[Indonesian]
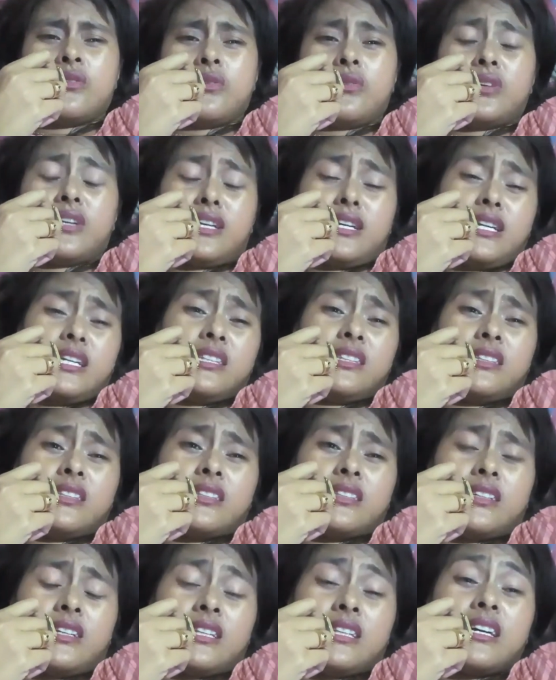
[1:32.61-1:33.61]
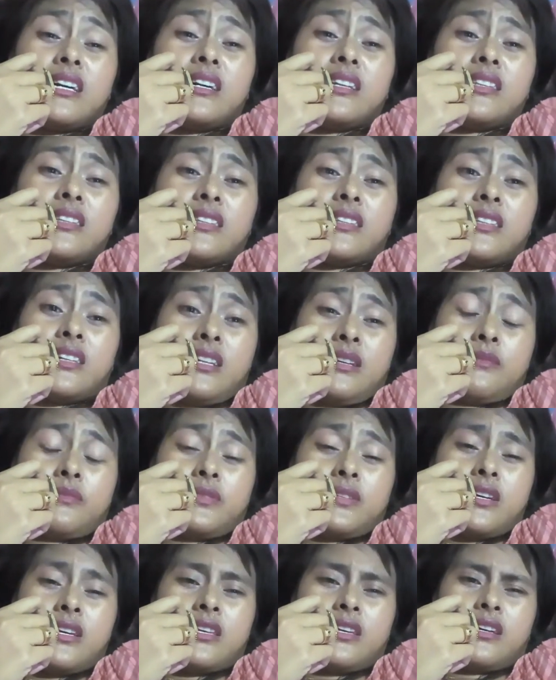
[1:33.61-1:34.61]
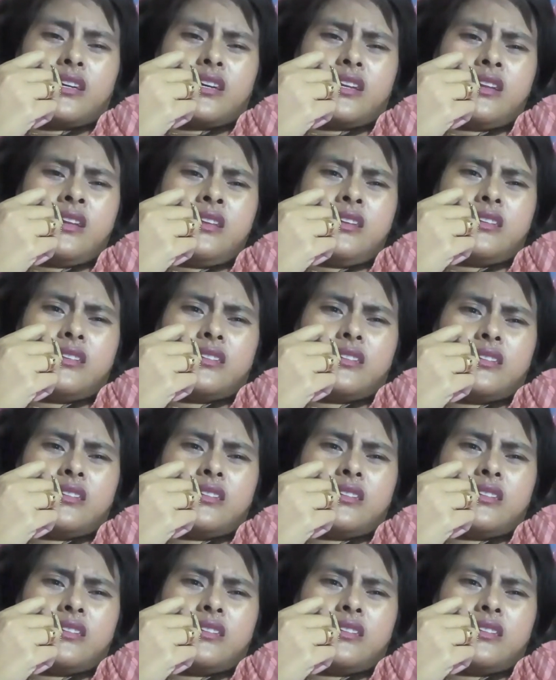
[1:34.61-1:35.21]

orang lain katakan terhadap saya karena